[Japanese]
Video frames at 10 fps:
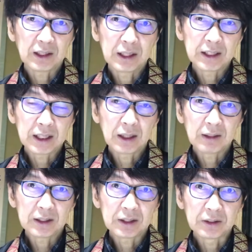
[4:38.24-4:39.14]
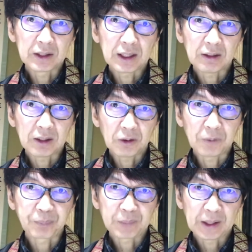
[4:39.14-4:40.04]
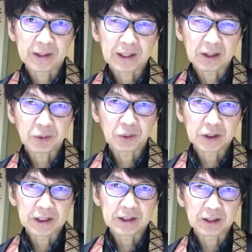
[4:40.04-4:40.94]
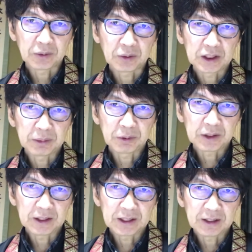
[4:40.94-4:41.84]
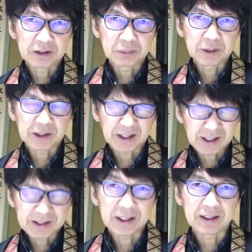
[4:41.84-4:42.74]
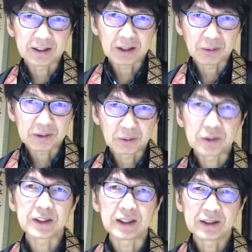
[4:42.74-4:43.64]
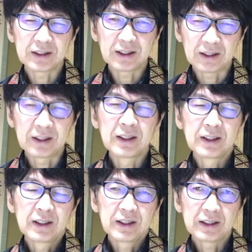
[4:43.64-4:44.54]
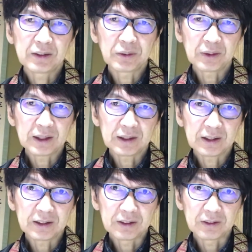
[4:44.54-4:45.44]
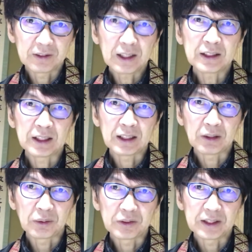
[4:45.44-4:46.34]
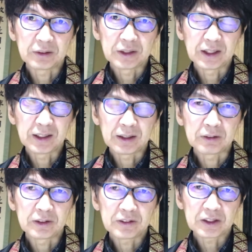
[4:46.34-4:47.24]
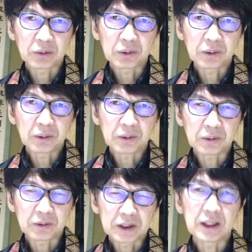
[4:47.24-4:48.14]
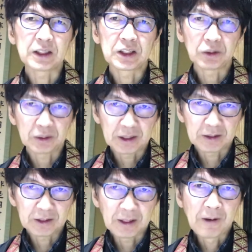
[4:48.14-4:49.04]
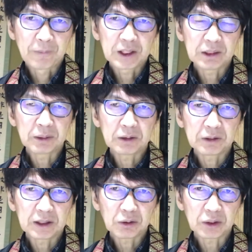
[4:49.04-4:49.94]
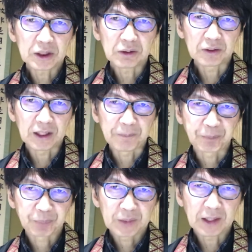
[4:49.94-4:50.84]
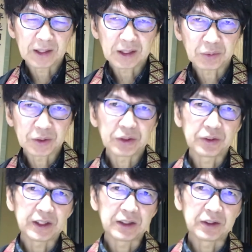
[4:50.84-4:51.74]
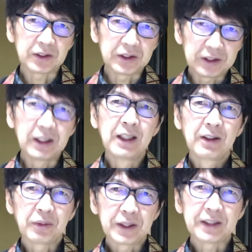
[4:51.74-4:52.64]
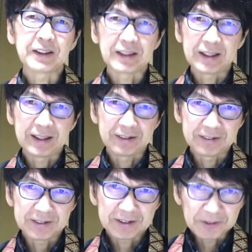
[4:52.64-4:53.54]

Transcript: 越川っていう川を、え河口に行ったとこ下手にある村から行かれた奥さん、えこの方々の何人かお子さんおいでになるんですけど男の子としては長男で一番上に敏子さん田中敏子さんというお姉さんがいはるんですけ